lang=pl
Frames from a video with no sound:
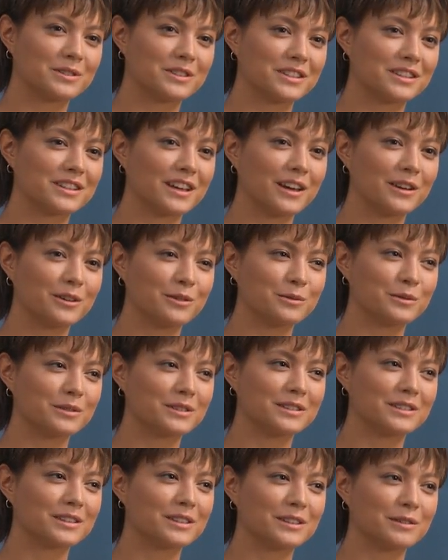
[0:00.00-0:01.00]
czytają
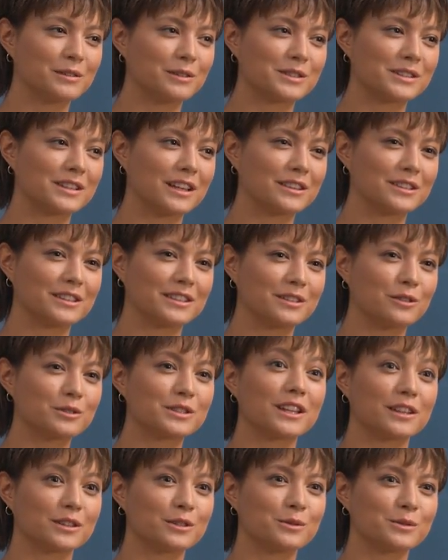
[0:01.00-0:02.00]
tę
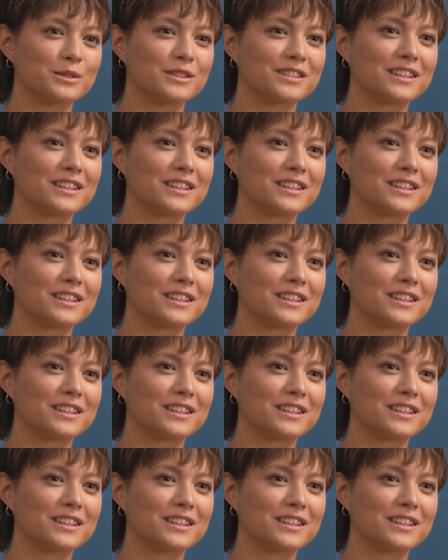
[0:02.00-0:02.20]
ostatnią mhm.